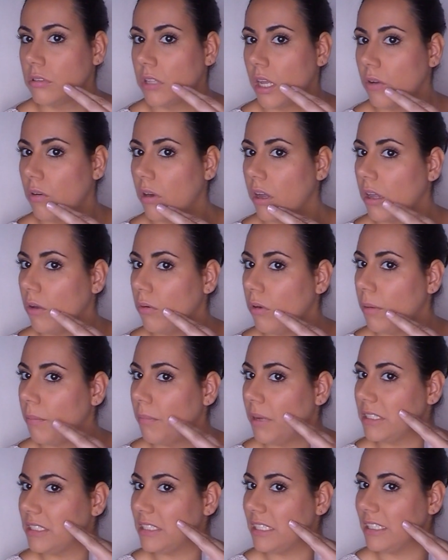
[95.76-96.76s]
Tengo aquí unas
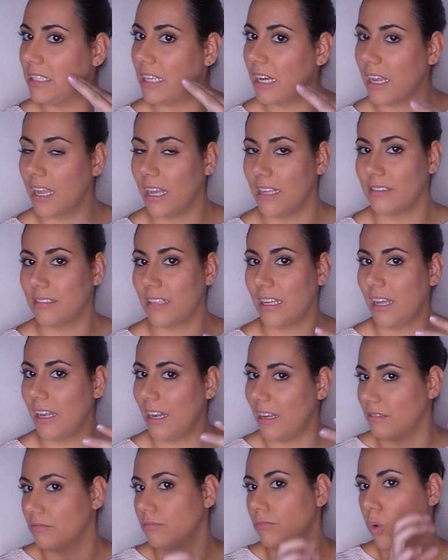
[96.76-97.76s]
manchitas que antes
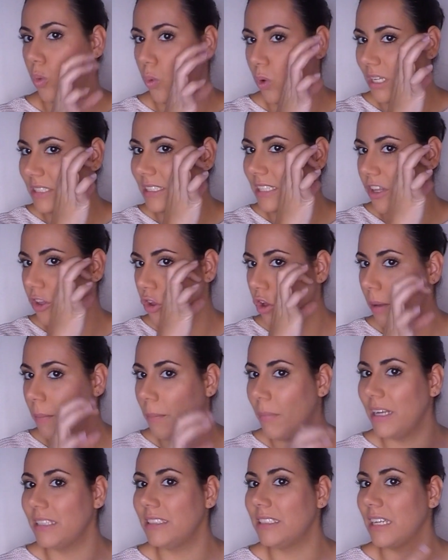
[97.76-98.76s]
eran unas señoras
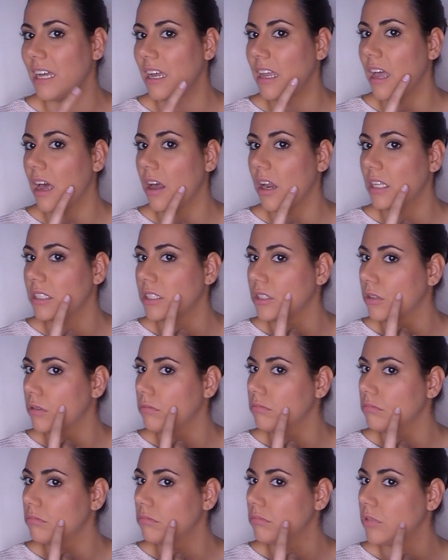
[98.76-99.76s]
manchas y ahora
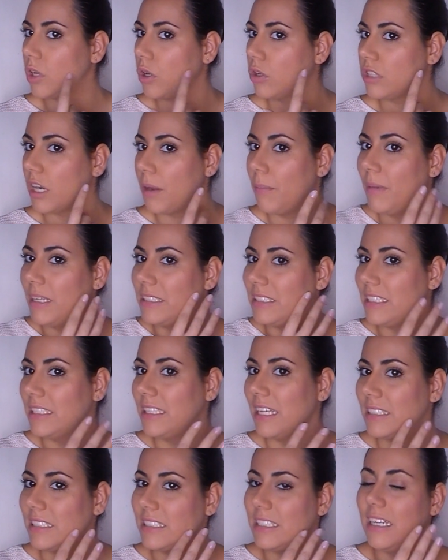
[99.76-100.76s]
son dos o tres
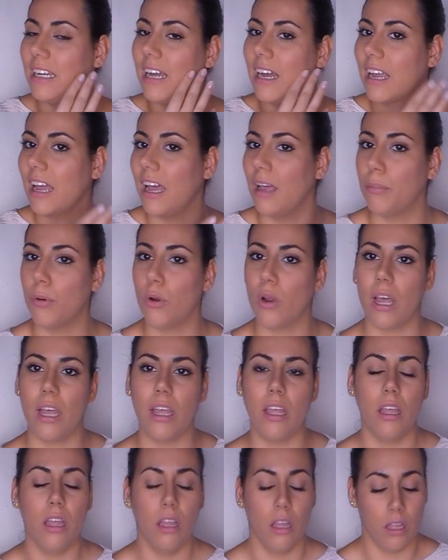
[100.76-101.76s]
manchitas chicas que hay por
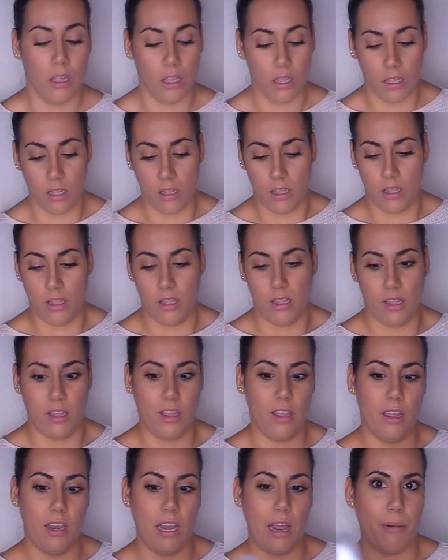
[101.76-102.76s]
ahí
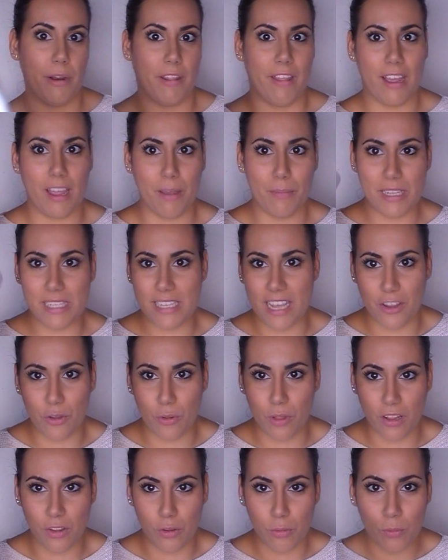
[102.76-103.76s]
y la verdad es que me está
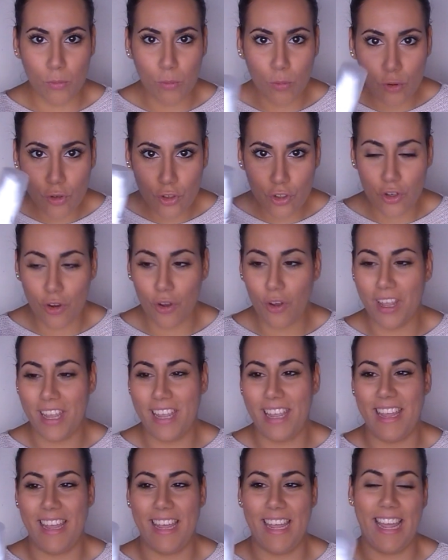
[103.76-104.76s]
ayudando mucho
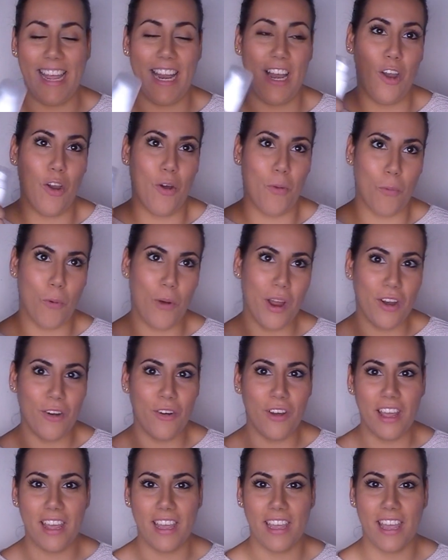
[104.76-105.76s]
y lo
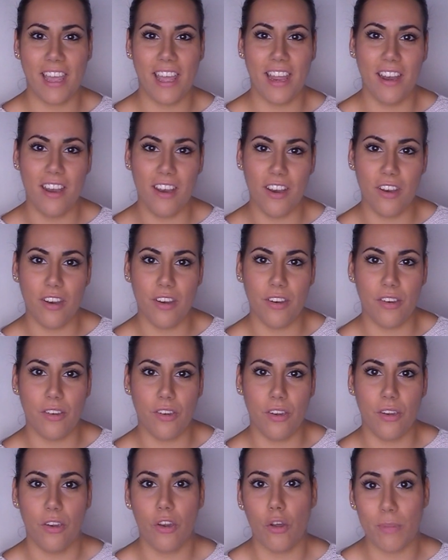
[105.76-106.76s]
bueno es que
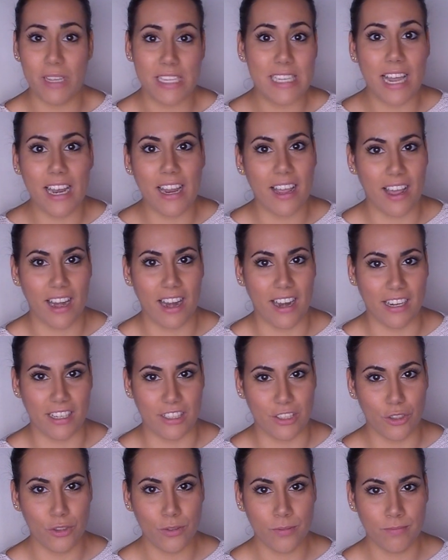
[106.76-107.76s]
no me salen
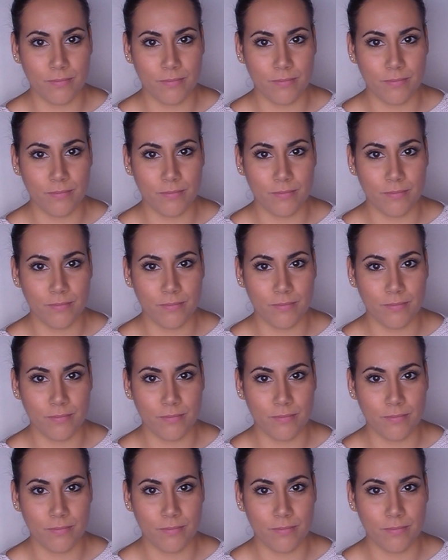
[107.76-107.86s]
granitos